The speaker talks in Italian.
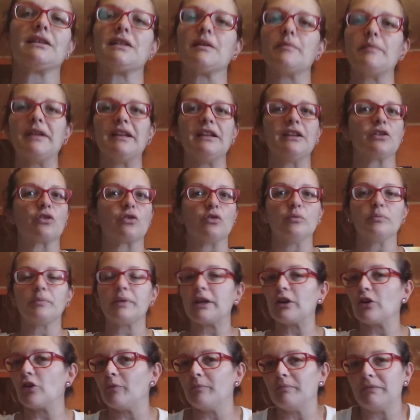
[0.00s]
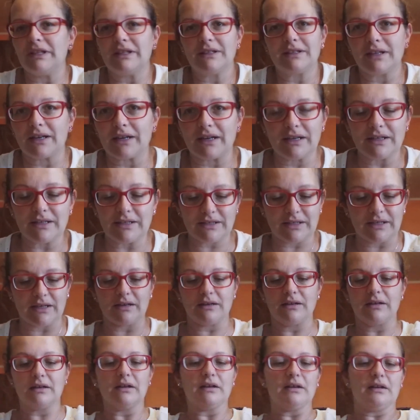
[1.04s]
se me li rompe non mi
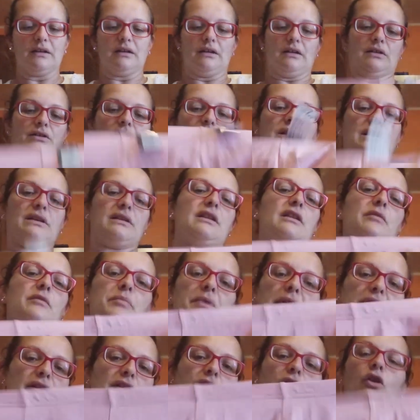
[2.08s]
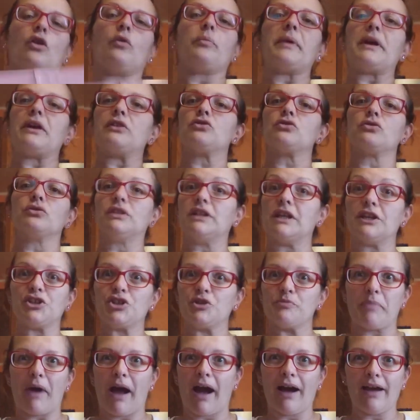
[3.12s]
interessa, cioè gliene prenderò penso
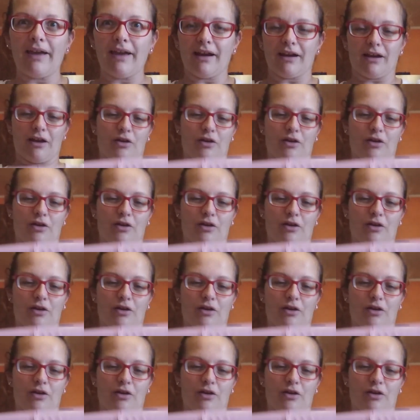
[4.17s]
10 paia